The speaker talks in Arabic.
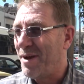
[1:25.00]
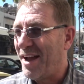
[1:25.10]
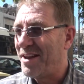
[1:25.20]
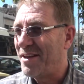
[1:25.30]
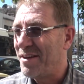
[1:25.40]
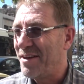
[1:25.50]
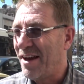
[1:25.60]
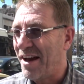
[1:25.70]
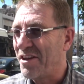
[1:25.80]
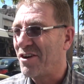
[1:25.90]
معاني
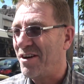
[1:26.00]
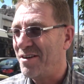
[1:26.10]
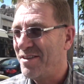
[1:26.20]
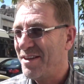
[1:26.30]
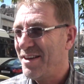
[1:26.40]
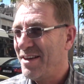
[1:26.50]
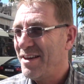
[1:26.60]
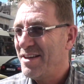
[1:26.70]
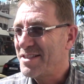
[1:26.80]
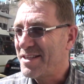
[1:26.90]
عريقة
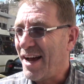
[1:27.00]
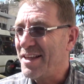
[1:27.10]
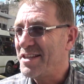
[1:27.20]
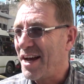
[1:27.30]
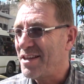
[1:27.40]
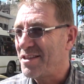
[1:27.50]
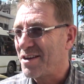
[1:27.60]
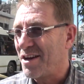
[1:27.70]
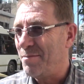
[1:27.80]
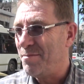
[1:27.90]
السعادة سعادة
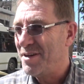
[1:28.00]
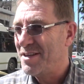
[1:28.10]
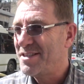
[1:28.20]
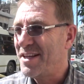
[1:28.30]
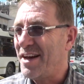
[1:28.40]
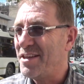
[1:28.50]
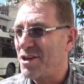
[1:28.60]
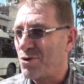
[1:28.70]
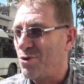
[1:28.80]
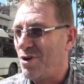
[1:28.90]
القلب سعادة
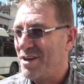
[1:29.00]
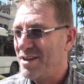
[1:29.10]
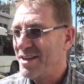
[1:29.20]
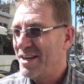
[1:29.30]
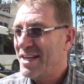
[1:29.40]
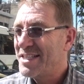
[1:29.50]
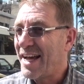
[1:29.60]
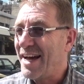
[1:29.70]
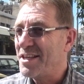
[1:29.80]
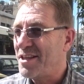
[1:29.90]
الروح
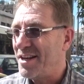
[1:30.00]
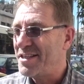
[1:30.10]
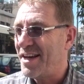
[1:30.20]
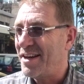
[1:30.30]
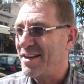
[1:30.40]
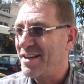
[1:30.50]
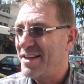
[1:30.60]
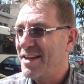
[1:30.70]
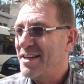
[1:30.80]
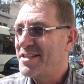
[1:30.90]
سعادة اللسان
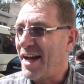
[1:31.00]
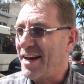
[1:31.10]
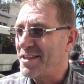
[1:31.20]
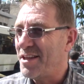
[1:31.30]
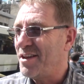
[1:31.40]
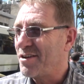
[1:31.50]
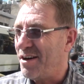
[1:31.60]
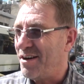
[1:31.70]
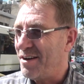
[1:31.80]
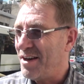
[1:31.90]
سعادة
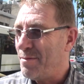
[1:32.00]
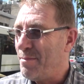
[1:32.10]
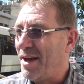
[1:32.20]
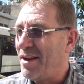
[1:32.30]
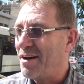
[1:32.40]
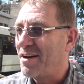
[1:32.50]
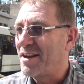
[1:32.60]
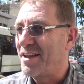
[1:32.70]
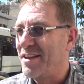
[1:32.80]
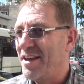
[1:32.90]
اللقاء مع
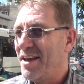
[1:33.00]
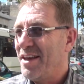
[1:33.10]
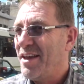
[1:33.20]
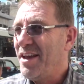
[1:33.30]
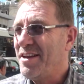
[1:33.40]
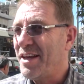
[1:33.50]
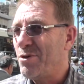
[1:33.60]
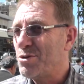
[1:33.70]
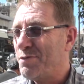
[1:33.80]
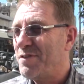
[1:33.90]
الآخرين إحنا
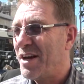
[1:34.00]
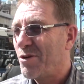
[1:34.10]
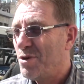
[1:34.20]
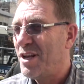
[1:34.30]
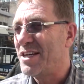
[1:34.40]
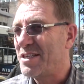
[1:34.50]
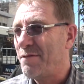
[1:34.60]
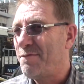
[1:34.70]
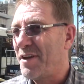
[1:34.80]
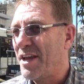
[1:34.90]
يؤسفنا كل
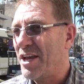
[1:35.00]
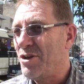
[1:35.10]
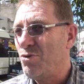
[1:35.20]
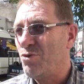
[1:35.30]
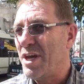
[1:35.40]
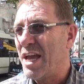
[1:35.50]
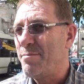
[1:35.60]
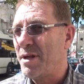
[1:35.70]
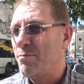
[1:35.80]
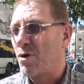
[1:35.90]
الأسف أنه
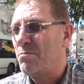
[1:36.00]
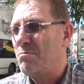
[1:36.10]
دائما